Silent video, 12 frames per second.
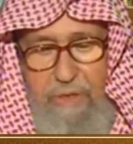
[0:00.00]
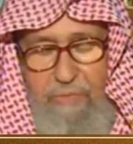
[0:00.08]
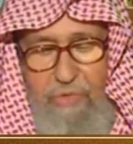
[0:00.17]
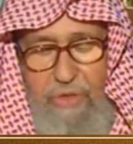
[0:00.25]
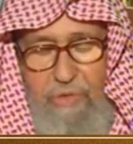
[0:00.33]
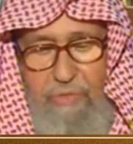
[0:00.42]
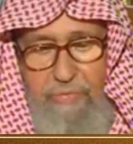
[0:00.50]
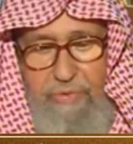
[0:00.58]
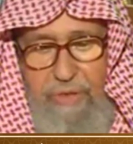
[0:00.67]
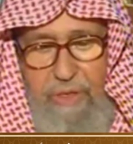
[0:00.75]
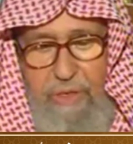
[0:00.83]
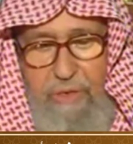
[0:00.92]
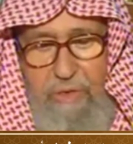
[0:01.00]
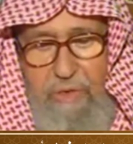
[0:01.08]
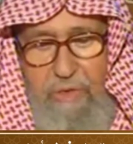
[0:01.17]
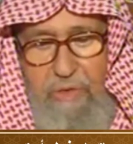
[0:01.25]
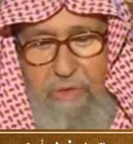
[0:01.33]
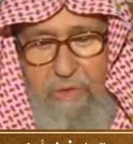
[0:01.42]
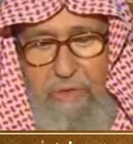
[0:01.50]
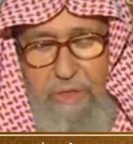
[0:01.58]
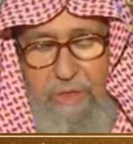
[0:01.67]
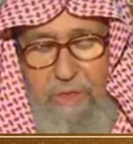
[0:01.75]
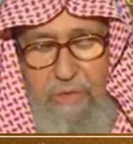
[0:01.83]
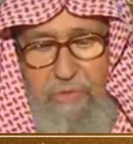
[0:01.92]
المتوفاة
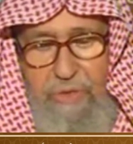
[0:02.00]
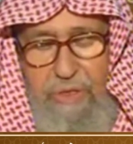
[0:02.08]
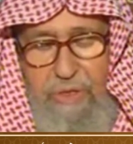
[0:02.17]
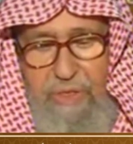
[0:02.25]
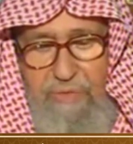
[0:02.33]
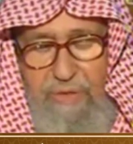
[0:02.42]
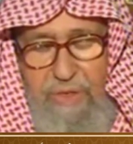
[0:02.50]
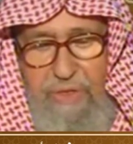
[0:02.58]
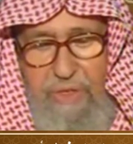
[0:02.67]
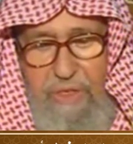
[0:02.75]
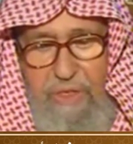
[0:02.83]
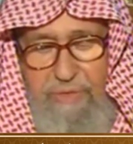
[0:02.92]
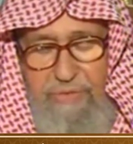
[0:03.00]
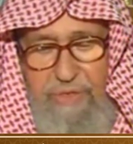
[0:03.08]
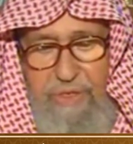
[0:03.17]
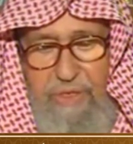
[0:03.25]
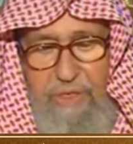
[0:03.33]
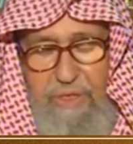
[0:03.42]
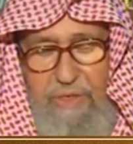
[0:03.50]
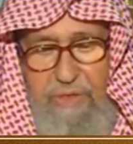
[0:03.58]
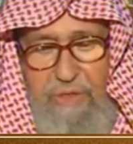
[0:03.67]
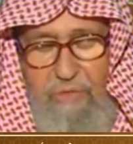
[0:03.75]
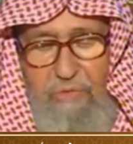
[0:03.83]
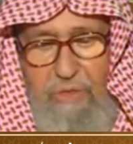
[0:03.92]
إذا كنت اعتمرت عن نفسك أنت
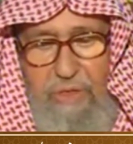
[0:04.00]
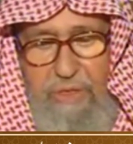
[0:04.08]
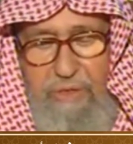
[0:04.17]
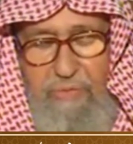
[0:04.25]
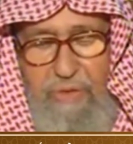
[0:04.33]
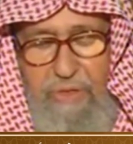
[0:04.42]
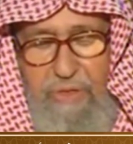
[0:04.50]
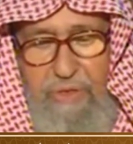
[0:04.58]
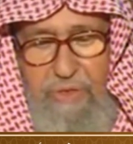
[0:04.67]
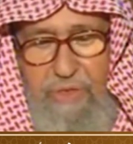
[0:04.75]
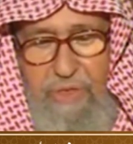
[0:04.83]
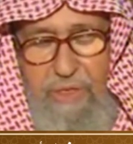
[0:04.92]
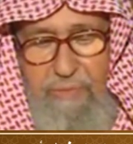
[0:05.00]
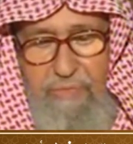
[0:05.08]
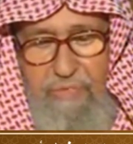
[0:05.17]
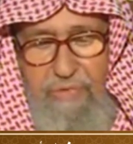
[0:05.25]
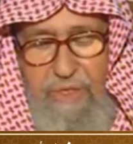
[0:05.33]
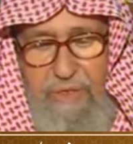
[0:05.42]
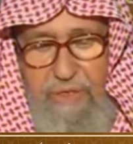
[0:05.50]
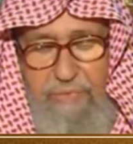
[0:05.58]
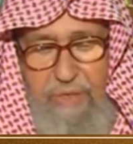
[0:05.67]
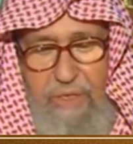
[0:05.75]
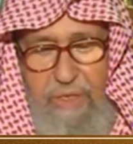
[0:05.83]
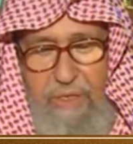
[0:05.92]
أولا عمرة الإسلام
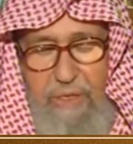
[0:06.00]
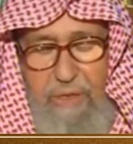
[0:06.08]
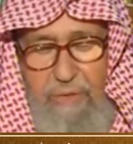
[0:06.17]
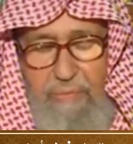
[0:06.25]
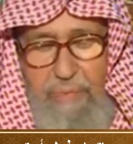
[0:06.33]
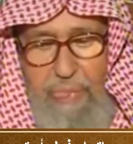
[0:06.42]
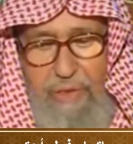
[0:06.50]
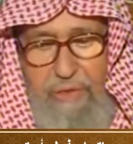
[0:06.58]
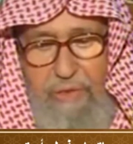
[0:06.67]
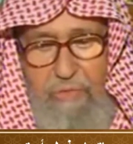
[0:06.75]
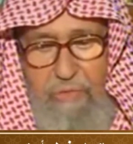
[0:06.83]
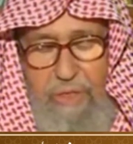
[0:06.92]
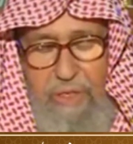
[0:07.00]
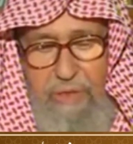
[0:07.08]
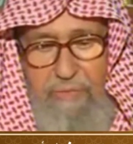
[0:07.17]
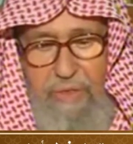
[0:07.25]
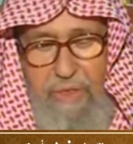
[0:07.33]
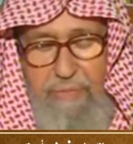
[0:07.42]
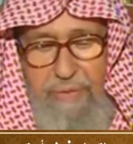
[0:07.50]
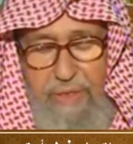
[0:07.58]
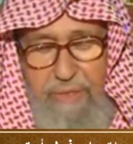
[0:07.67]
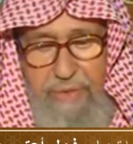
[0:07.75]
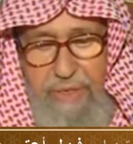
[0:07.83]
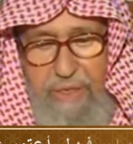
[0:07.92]
اعتمر عنها وهذا من البر
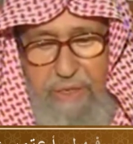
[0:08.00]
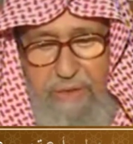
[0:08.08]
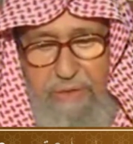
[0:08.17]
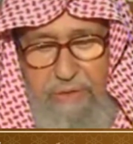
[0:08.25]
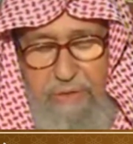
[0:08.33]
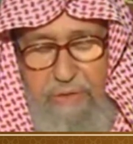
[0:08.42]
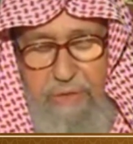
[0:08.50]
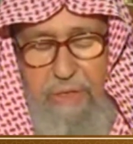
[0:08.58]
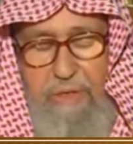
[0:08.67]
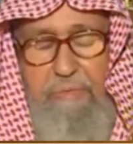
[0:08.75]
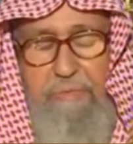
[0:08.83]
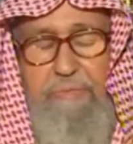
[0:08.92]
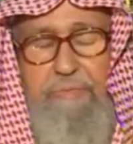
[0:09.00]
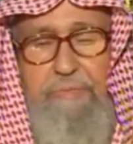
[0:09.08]
بها نعم